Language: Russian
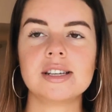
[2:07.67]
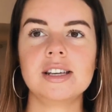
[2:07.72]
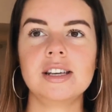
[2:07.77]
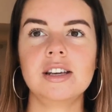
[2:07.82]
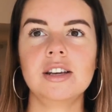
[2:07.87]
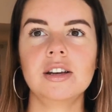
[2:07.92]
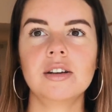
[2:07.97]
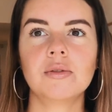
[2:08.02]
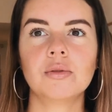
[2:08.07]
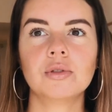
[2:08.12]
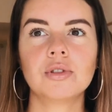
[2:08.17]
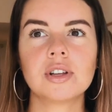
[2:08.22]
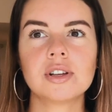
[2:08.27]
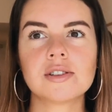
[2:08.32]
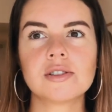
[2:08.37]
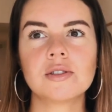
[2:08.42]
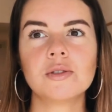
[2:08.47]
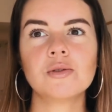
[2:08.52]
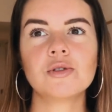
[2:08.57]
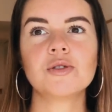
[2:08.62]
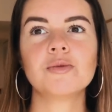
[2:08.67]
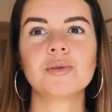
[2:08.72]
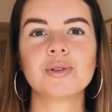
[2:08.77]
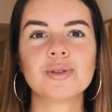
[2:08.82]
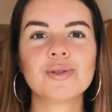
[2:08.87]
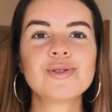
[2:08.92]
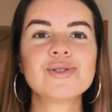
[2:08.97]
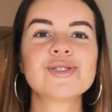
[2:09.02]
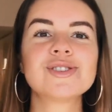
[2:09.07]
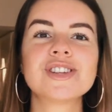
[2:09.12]
И вот я задаю себе
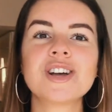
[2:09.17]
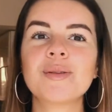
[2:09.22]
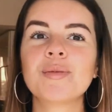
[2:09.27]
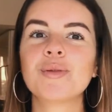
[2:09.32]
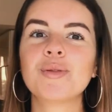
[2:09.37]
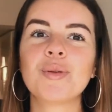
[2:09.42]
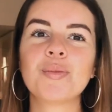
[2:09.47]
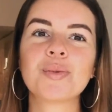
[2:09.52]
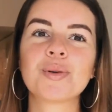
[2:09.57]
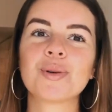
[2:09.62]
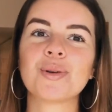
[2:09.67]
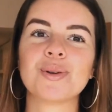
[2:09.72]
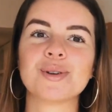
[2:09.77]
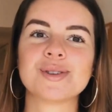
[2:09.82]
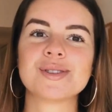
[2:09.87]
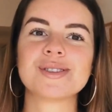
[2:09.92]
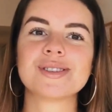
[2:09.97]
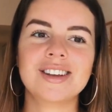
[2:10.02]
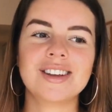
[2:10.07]
тот же самый вопрос.